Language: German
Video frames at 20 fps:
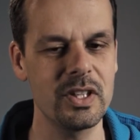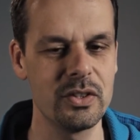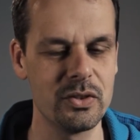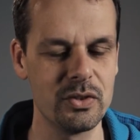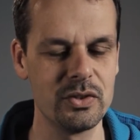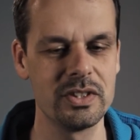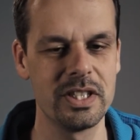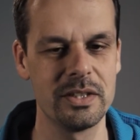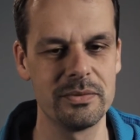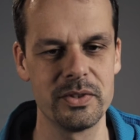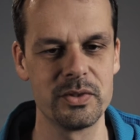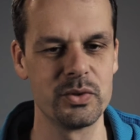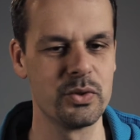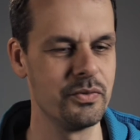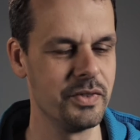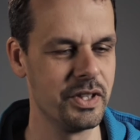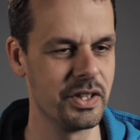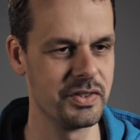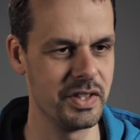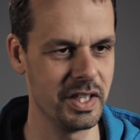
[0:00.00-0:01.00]
Und da
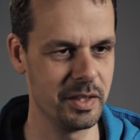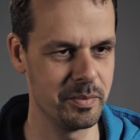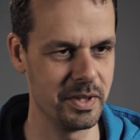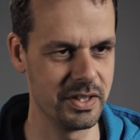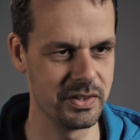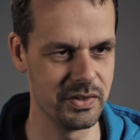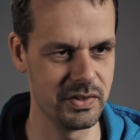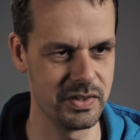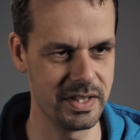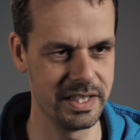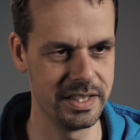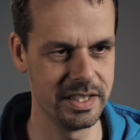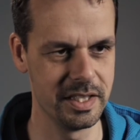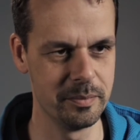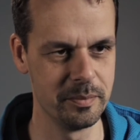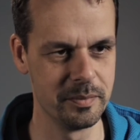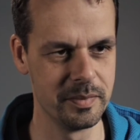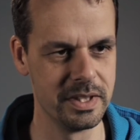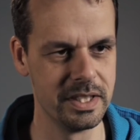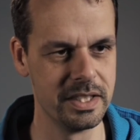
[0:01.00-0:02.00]
versuchen wir auch sichtbar zu sein
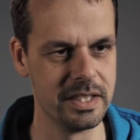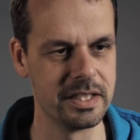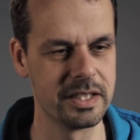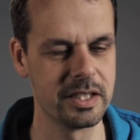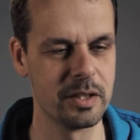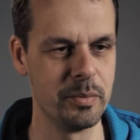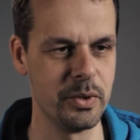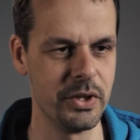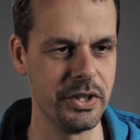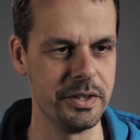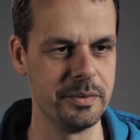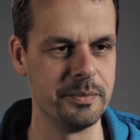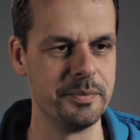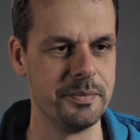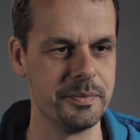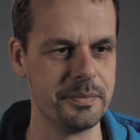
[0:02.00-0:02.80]
im Gebäude.